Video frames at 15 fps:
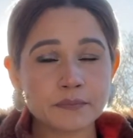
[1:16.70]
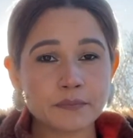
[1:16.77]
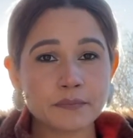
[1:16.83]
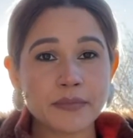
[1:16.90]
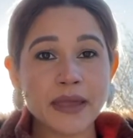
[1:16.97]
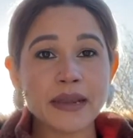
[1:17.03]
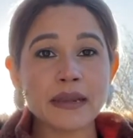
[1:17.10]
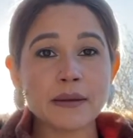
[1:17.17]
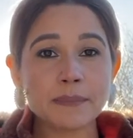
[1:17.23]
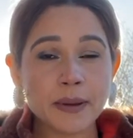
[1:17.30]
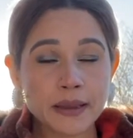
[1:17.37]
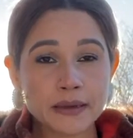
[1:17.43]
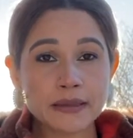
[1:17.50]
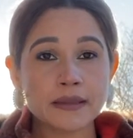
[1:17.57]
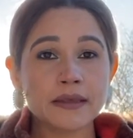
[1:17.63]
बहन ने
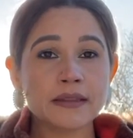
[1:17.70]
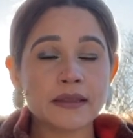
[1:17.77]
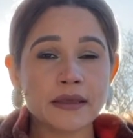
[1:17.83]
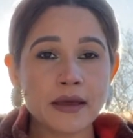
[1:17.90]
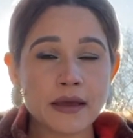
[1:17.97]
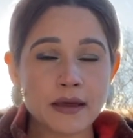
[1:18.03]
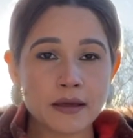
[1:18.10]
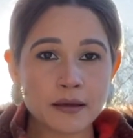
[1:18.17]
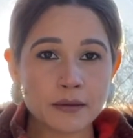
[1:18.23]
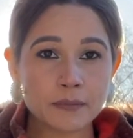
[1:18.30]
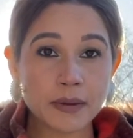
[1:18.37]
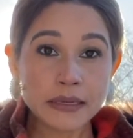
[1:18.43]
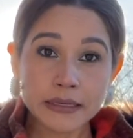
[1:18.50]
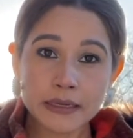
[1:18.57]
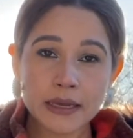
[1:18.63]
पानी दे दिया माँ ने